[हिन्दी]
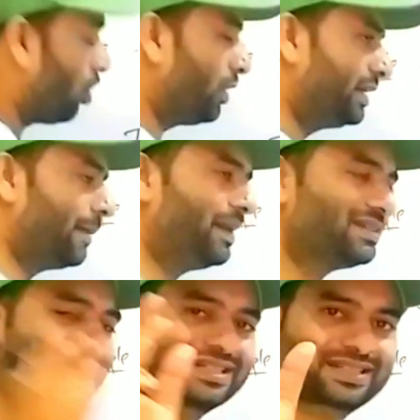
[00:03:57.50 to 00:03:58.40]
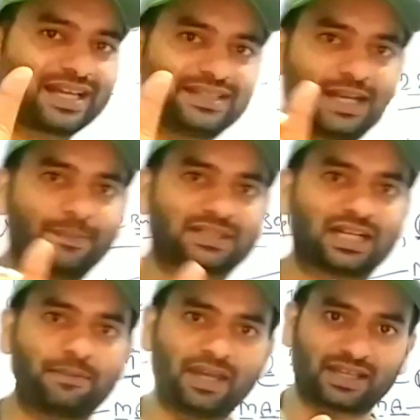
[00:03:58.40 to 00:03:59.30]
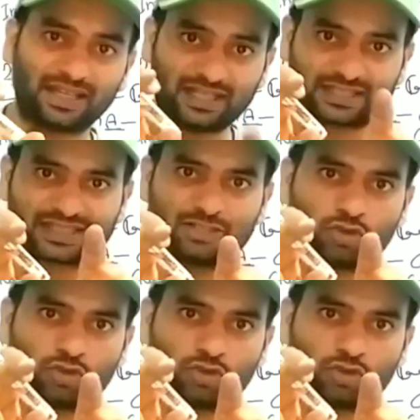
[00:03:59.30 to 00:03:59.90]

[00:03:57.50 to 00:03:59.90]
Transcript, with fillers: और डबल सिक्स का ये मतलब है कि इसके